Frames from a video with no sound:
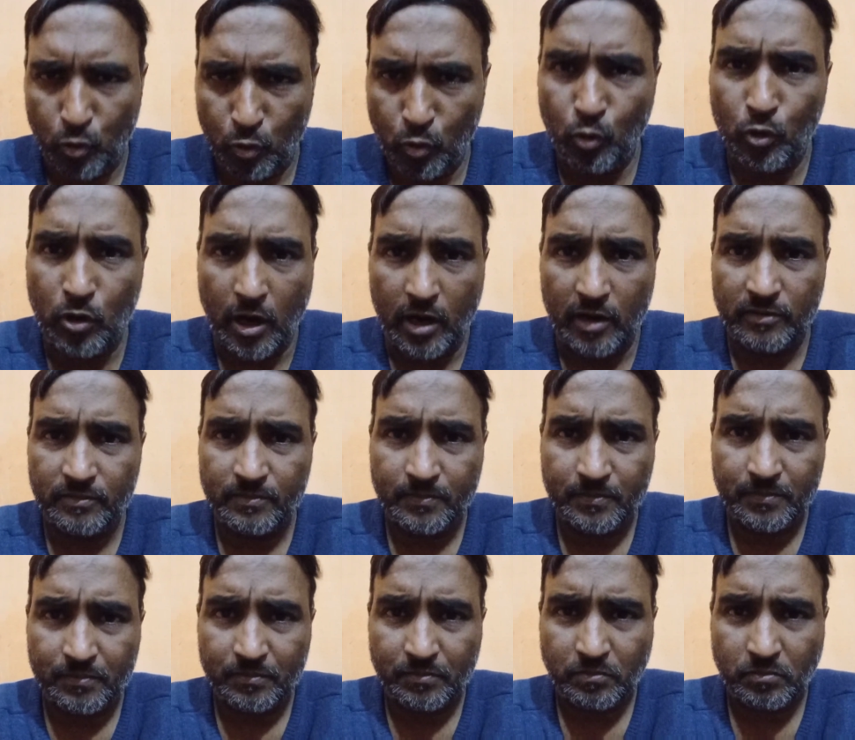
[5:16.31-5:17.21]
होगा
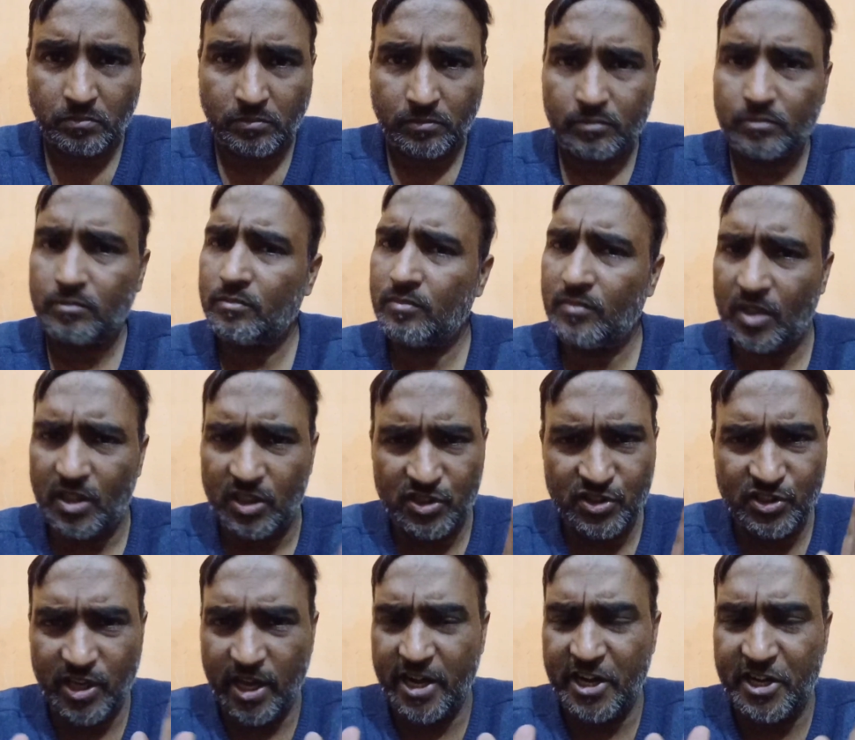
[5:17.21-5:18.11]

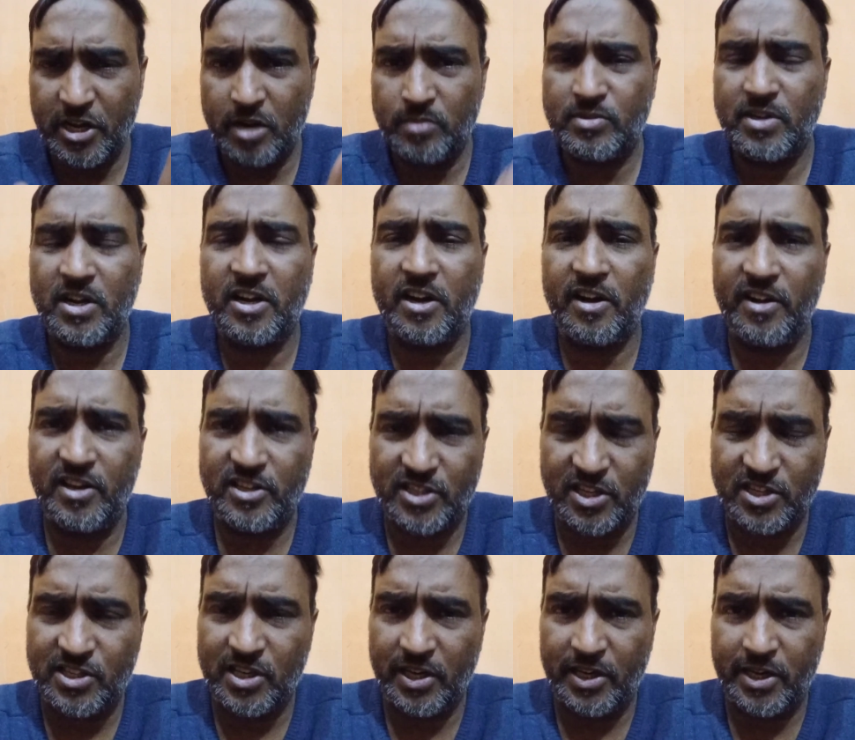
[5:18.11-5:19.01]
सारी टर्म्स एंड
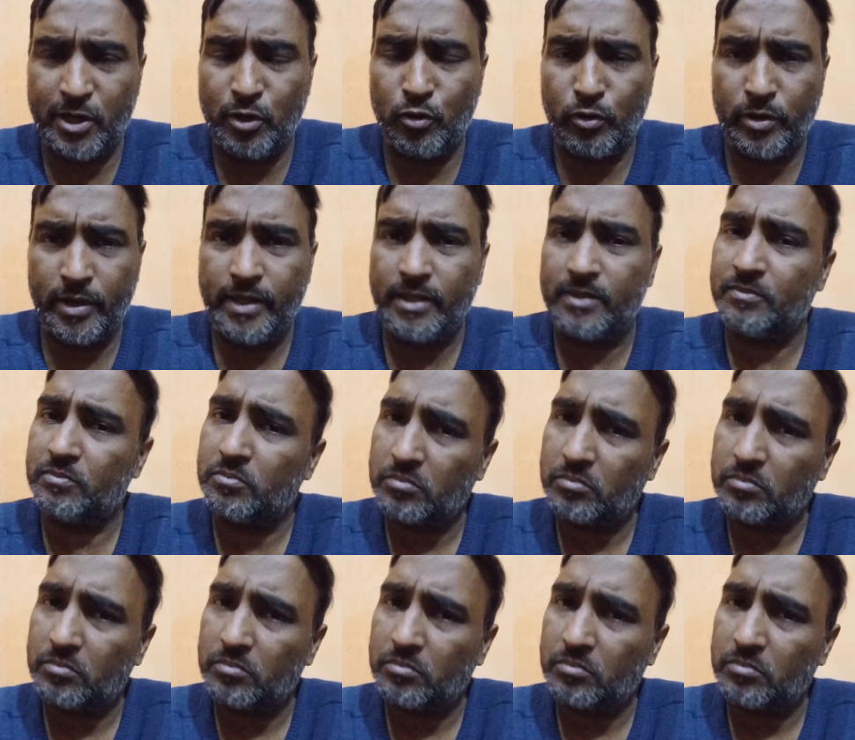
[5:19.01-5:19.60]
कंडीशंस लिखी होगी